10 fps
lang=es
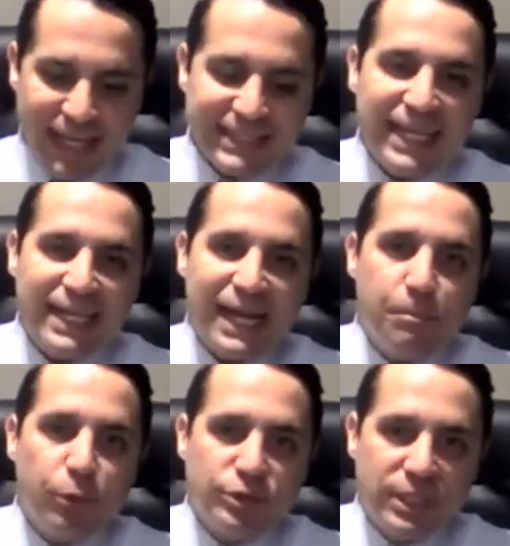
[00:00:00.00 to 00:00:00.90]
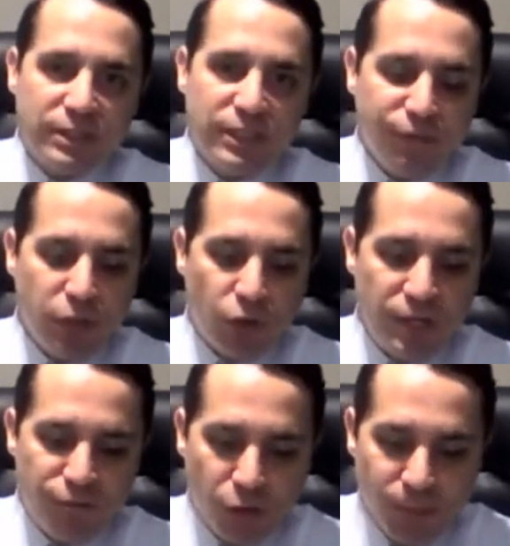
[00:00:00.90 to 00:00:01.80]
que es el campo
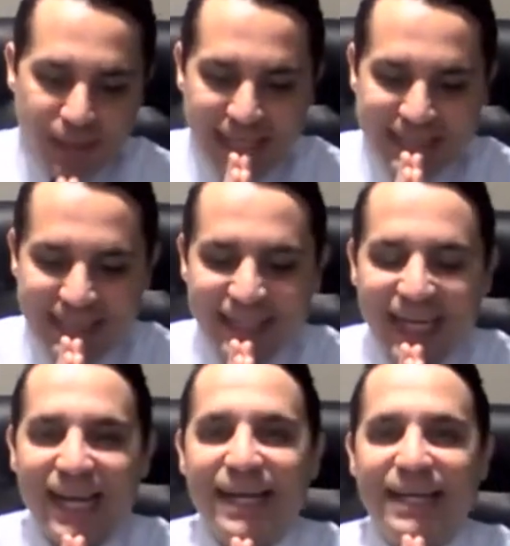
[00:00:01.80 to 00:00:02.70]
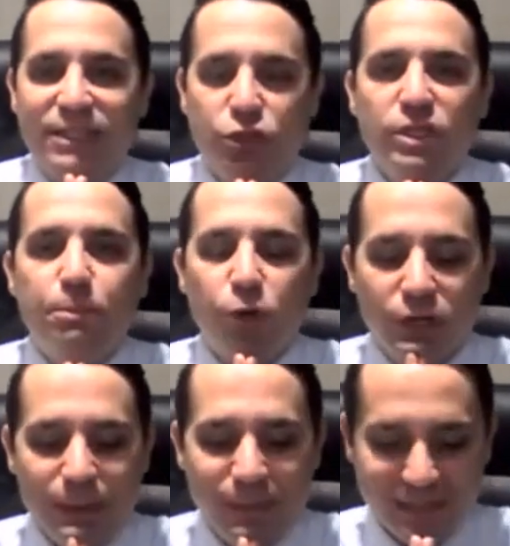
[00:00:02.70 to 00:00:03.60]
científico de la informática que se centra en la creación de
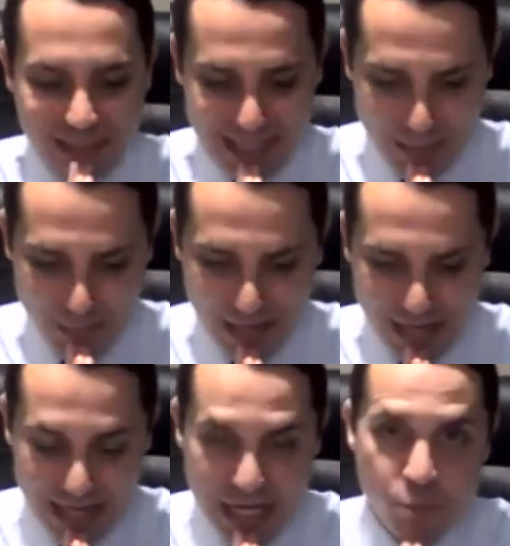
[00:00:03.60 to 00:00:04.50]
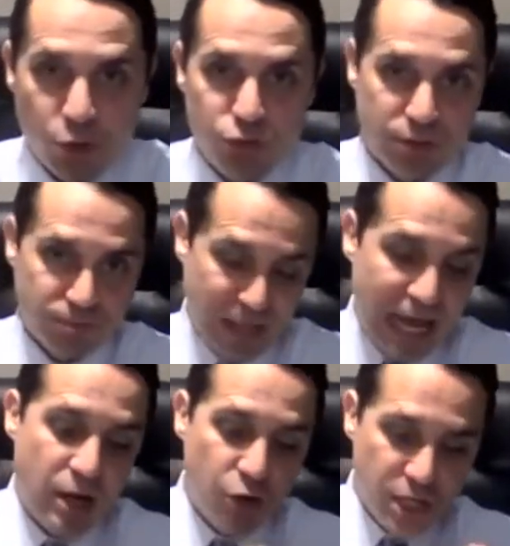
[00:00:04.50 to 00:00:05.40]
programas y mecanismos,
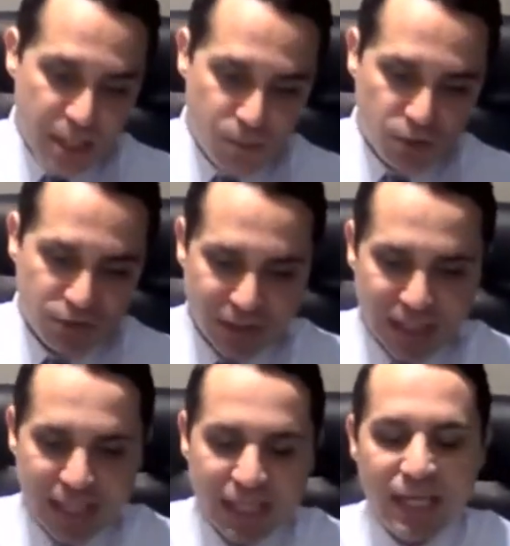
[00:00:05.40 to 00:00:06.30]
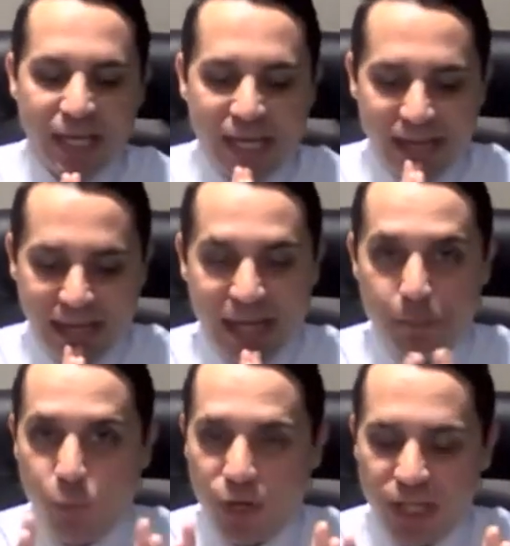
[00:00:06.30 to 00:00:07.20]
algoritmos,
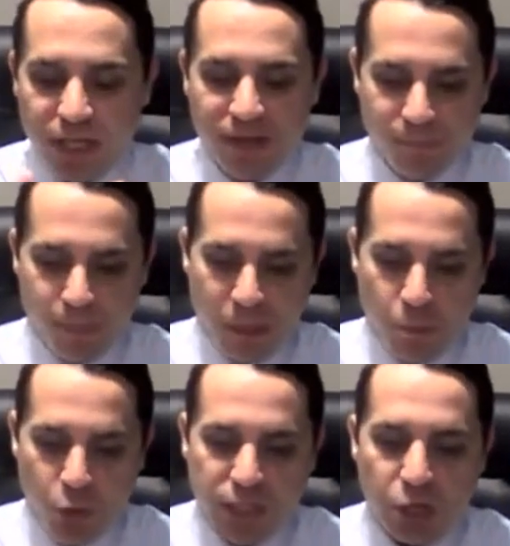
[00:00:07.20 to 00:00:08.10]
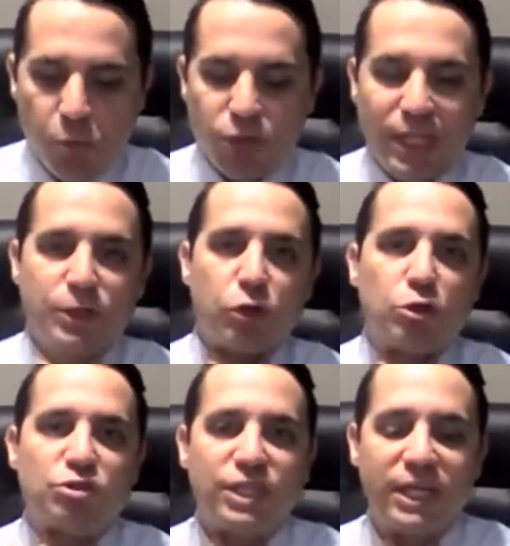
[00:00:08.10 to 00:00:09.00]
que pueden mostrar
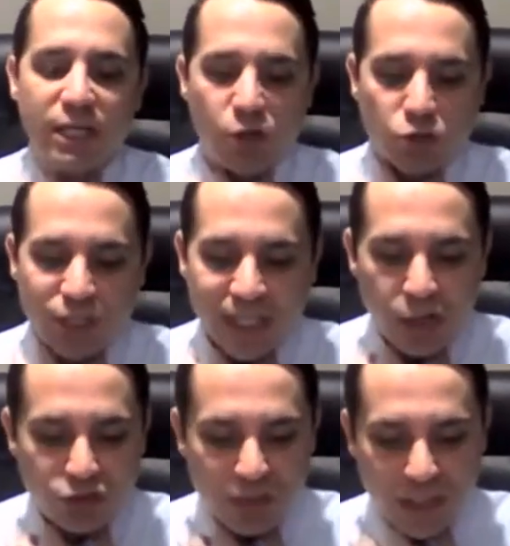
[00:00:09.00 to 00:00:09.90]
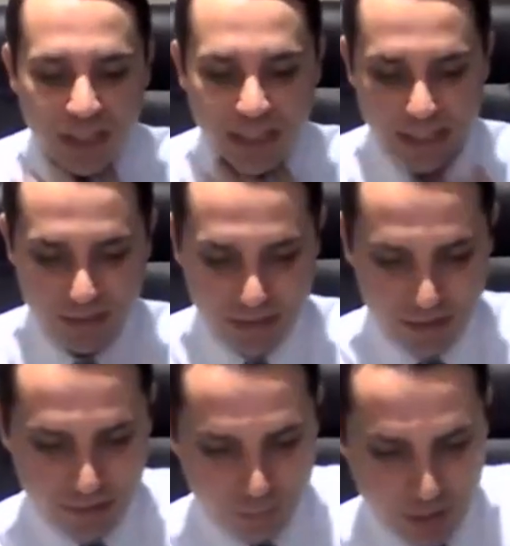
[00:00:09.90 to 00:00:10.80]
comportamientos considerados
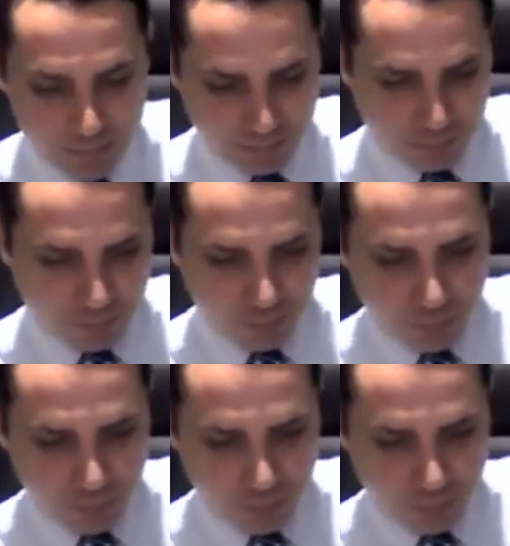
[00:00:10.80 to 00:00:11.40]
inteligentes. ¿Bien?